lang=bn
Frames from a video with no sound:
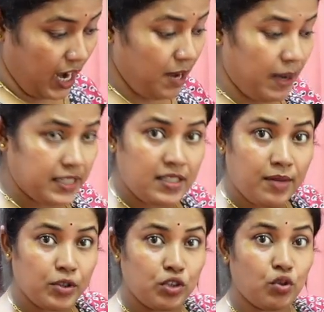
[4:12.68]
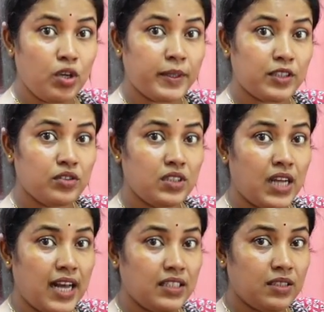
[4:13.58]
এই মাছটার মধ্যে ধনে পাতা যদি
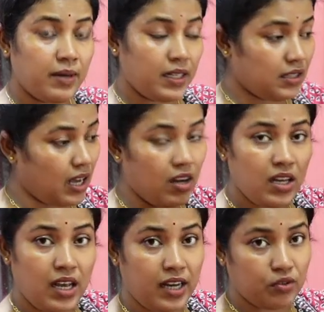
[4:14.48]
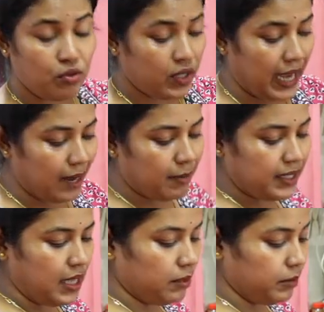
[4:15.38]
না দিতে পারি তাহলে আর কোনো
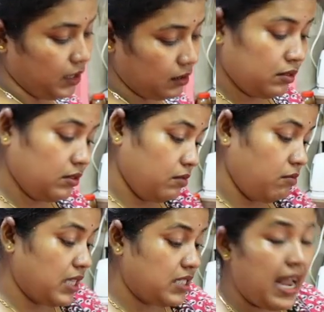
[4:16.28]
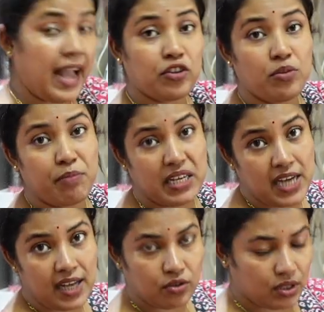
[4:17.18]
ক্যালমাই থাকবে না মাছটা একদম
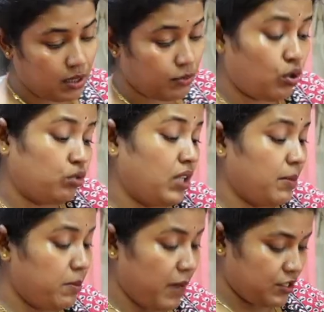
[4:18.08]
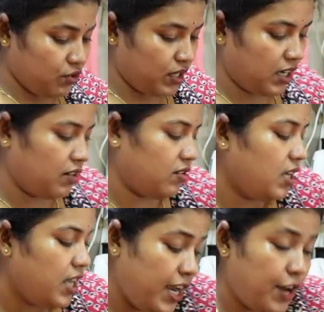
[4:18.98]
বেস্বাদ হয়ে যাবে যত দামি মাছ হোক না কেন
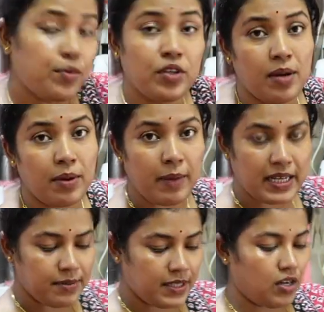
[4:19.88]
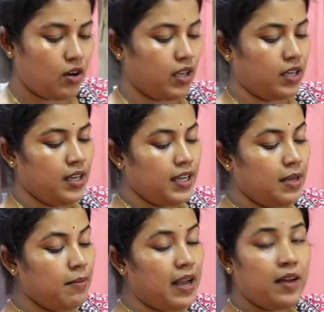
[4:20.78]
এরকম কিন্তু আমার মাঝে মাঝে হয়
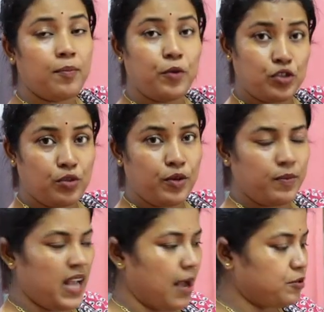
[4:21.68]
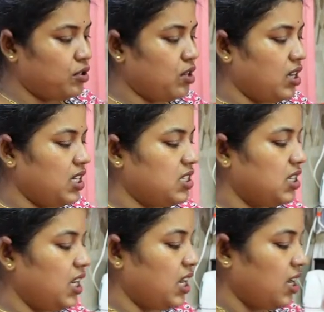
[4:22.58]
কিংবা প্রচুর পরিমাণে আফসোস হয় ইস
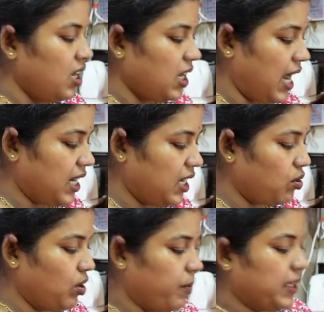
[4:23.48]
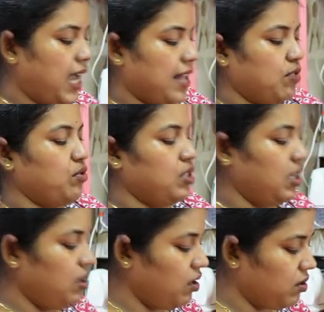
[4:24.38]
রে কালকে ধনে পাতা এত
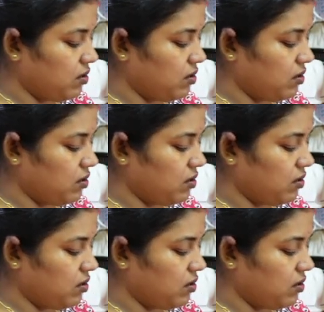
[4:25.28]
ছিল